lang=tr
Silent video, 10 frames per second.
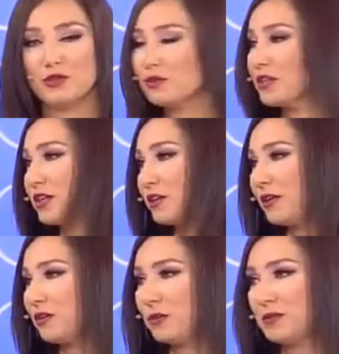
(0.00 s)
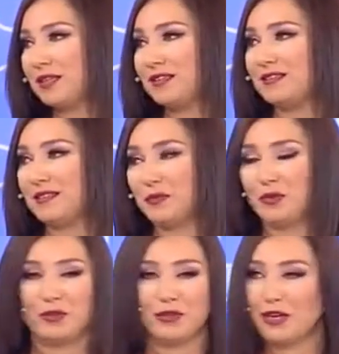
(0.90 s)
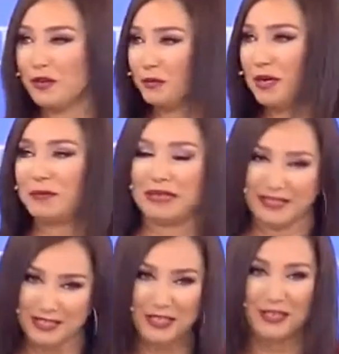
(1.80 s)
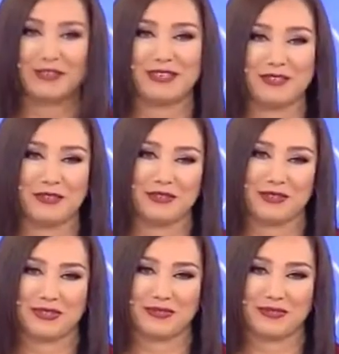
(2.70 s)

Çok teşekkür ediyorum Sayit Hatipoğlu'na, Ömer Bey'e teşekkür ediyoruz.